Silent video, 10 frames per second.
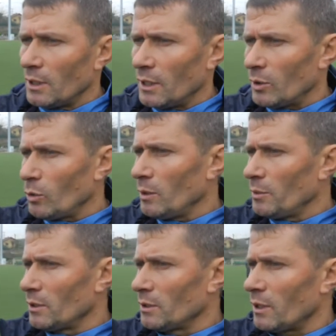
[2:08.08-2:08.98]
Eğer öyle
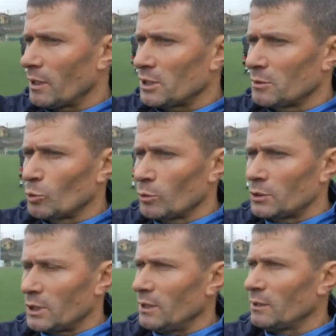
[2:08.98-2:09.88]
bir arayışımız
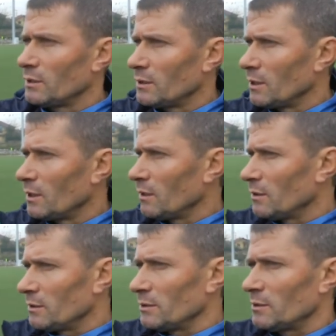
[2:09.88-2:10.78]
olursa
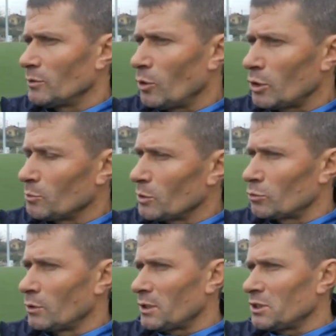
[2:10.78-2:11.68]
yönetimimize
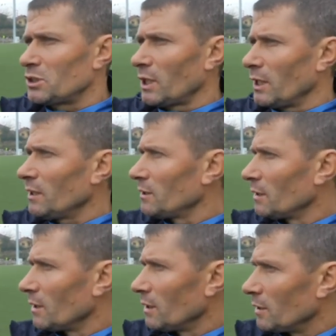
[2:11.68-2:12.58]
sunarız. inşallah.
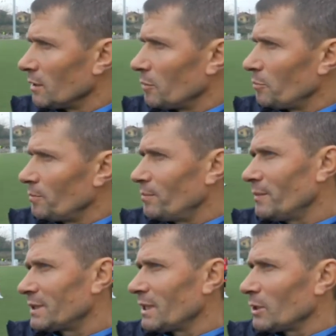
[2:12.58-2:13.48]

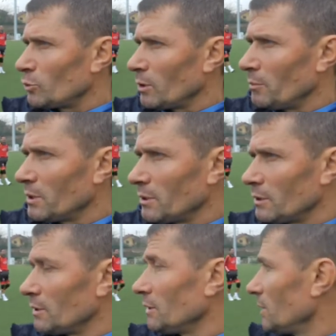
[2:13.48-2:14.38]
mesela şöyle bir
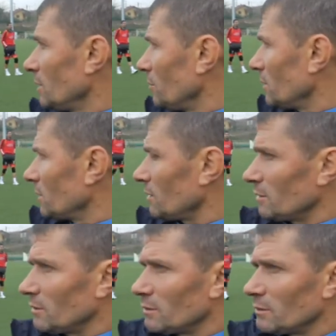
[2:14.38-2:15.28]
e, iyi bir
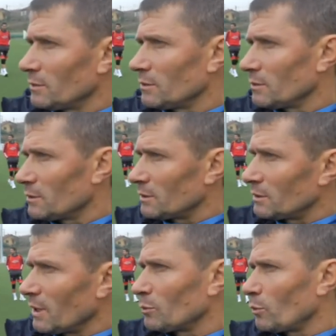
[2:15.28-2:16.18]

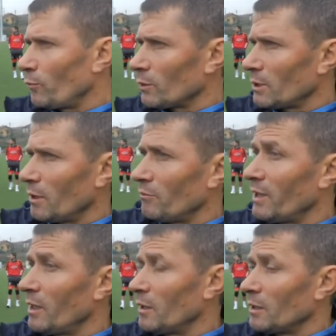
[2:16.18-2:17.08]
Santofor'da
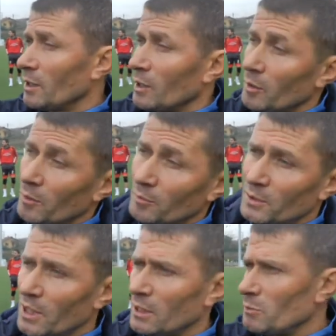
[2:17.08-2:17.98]
veya e,
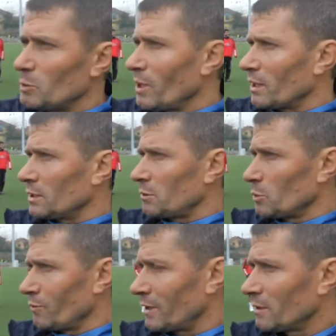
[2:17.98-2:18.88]
denediğimiz bir
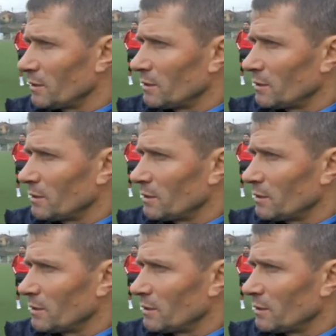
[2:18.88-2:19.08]
arkadaşımız var.